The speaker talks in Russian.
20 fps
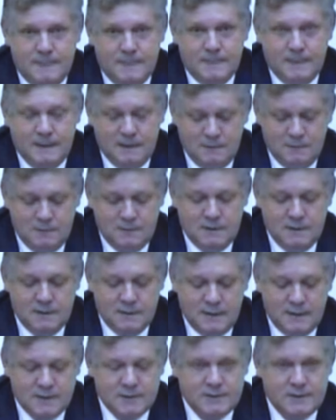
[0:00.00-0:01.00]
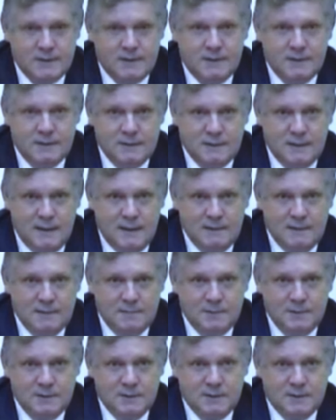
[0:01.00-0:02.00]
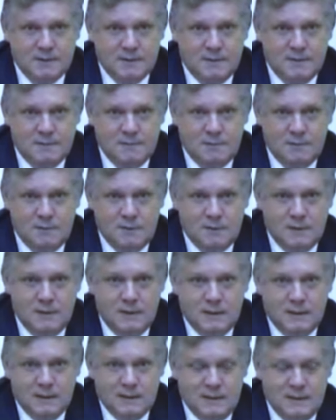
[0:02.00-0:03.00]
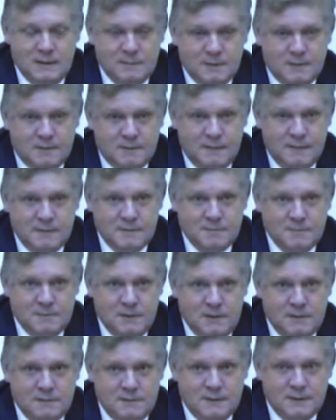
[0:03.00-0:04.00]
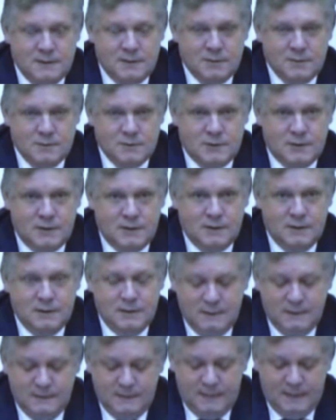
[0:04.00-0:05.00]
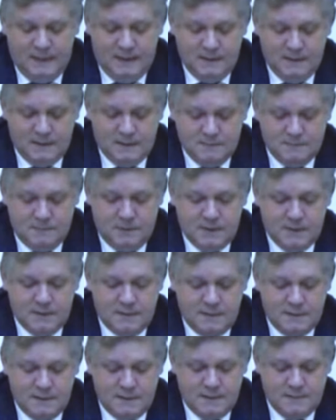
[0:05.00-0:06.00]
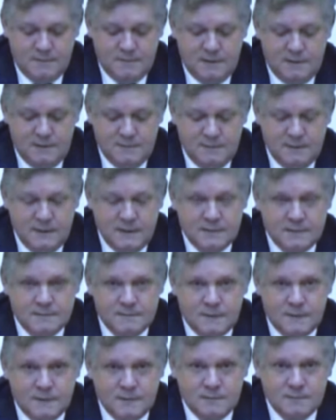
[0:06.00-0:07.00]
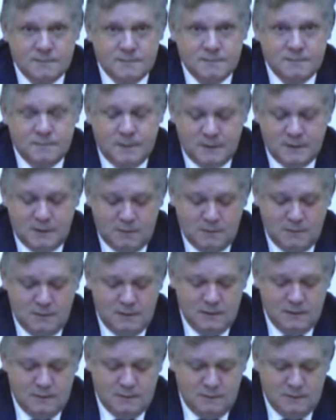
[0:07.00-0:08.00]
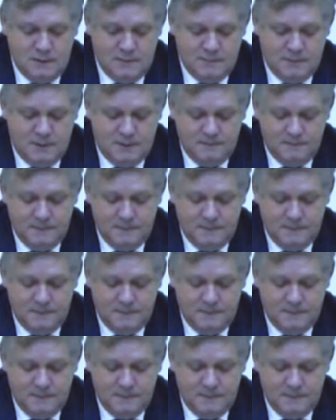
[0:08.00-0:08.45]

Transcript: Такой достаточно детальный был разговор, где мы с вами болевые точки, э, процессы болевые ну, потрогали руками.